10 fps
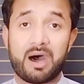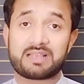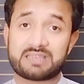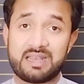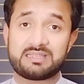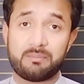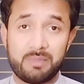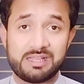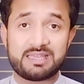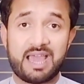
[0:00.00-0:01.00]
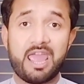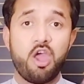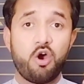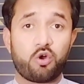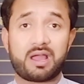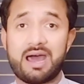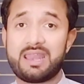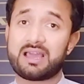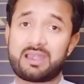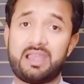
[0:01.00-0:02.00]
आसानी से मिल जाए और
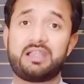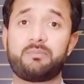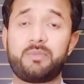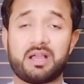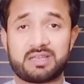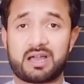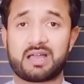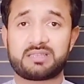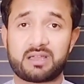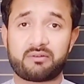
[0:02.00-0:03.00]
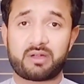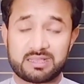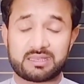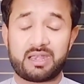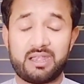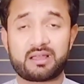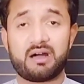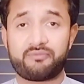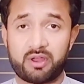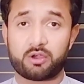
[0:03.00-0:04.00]
गाड़ी का रेट भी अच्छा खासे खासा रेट
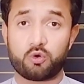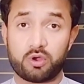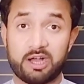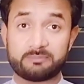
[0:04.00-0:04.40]
का फर्क होगा